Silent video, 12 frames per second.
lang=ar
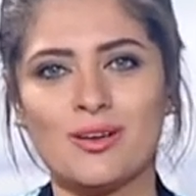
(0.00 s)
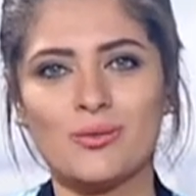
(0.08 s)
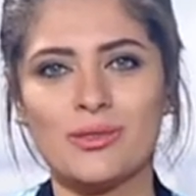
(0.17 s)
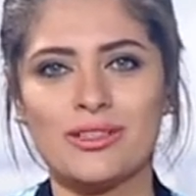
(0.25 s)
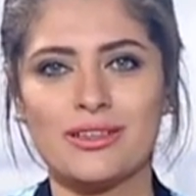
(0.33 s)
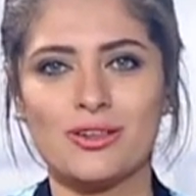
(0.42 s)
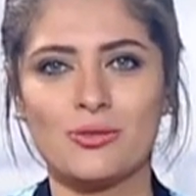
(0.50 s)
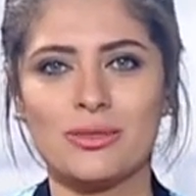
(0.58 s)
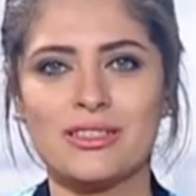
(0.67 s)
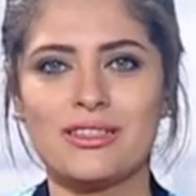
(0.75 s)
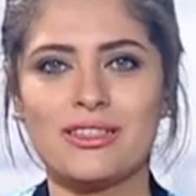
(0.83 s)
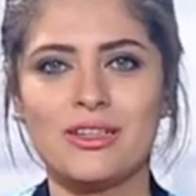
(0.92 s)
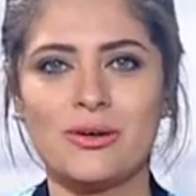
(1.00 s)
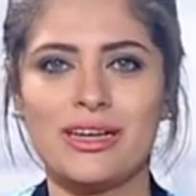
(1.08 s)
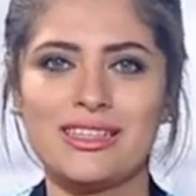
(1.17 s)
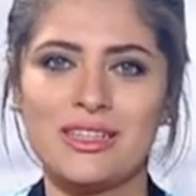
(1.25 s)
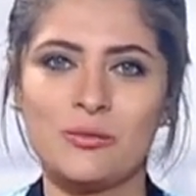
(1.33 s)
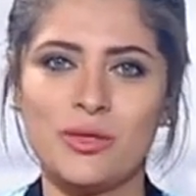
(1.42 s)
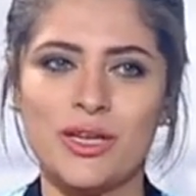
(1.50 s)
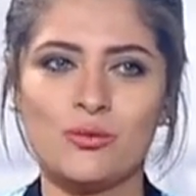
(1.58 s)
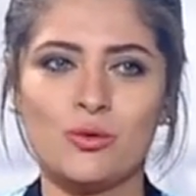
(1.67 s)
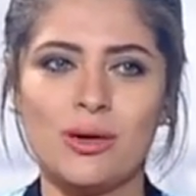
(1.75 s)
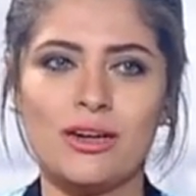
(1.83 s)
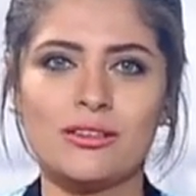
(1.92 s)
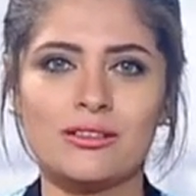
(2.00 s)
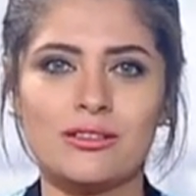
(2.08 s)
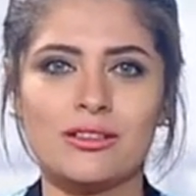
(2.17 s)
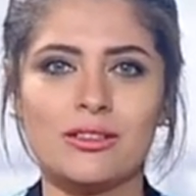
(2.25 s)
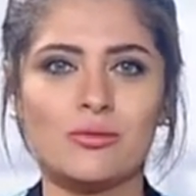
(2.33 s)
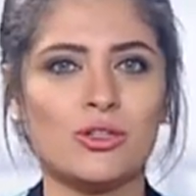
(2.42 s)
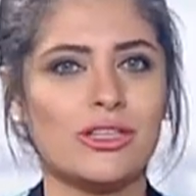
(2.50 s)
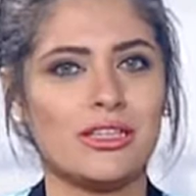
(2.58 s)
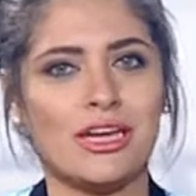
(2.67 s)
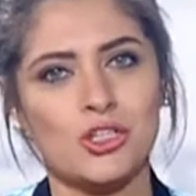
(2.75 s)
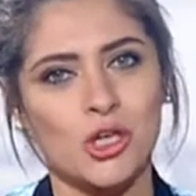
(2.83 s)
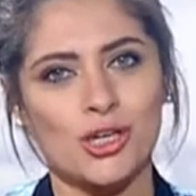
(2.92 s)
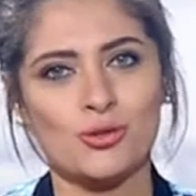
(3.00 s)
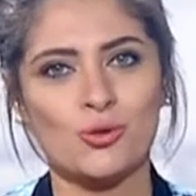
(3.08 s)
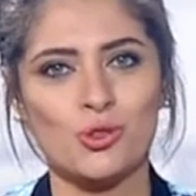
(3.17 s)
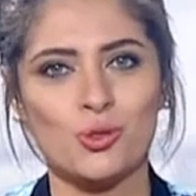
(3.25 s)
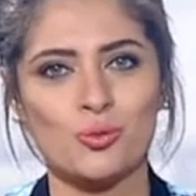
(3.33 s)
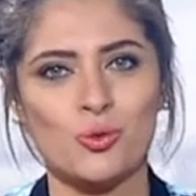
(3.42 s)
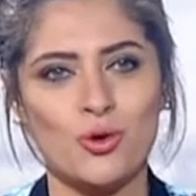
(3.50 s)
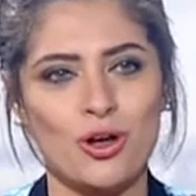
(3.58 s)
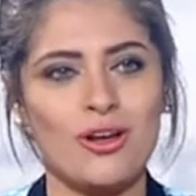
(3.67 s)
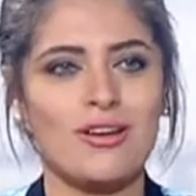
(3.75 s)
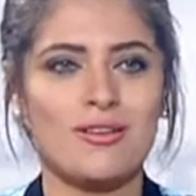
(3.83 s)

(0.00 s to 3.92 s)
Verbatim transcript: رمز الرومانسيه واي اتنين بيحبوا بعض ممكن يتعشوا على ضوء شموع